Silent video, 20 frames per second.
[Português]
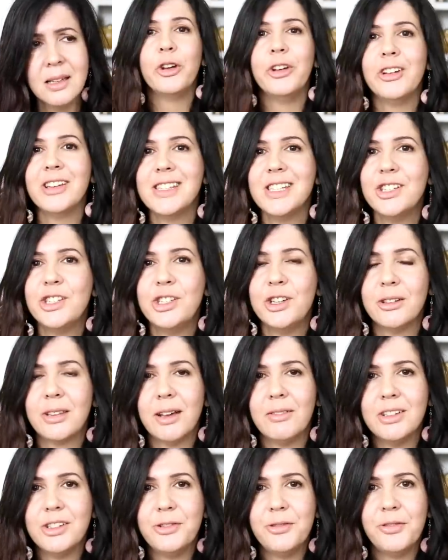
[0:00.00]
Quando eu assisti, eu
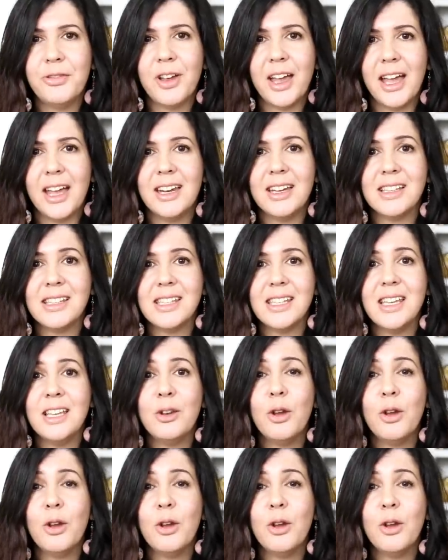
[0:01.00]
tava de férias e